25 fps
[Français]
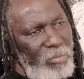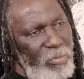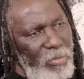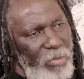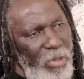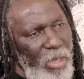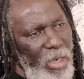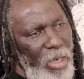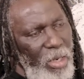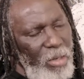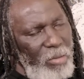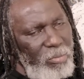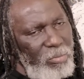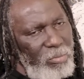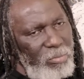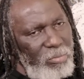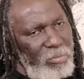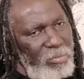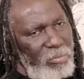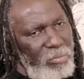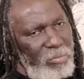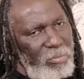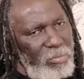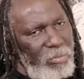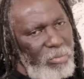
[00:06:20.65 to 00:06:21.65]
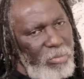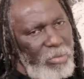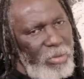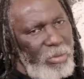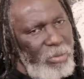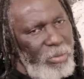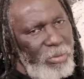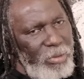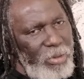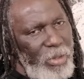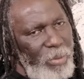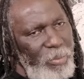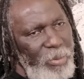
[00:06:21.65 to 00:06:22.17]
Voilà. Ils ne
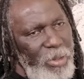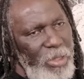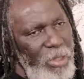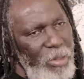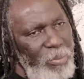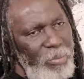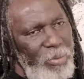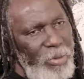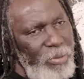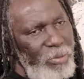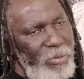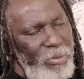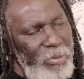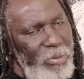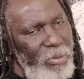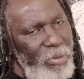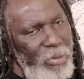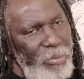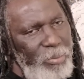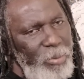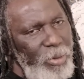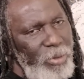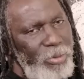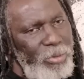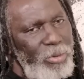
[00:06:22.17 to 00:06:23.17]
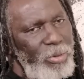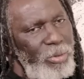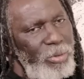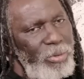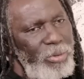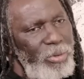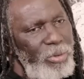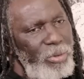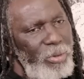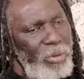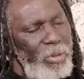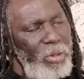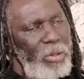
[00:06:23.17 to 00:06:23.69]
sont jamais les bonnes, des bonnes
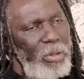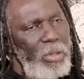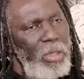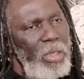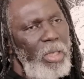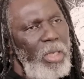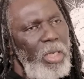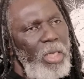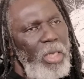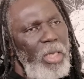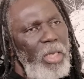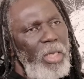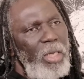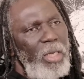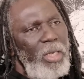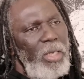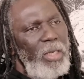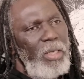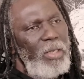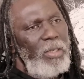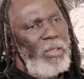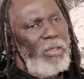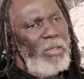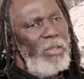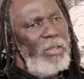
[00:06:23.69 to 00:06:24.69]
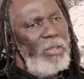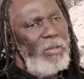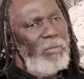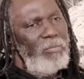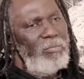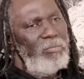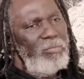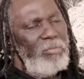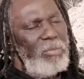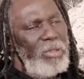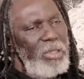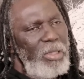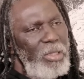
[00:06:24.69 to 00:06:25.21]
solutions. Euh,
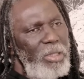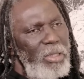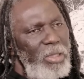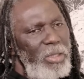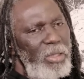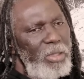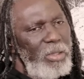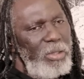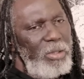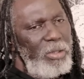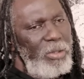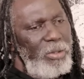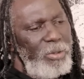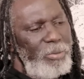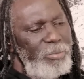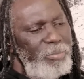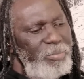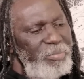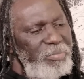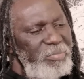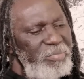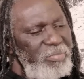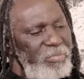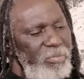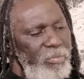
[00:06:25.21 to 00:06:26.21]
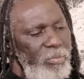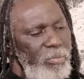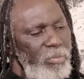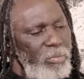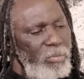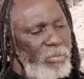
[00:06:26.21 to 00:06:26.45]
mais euh,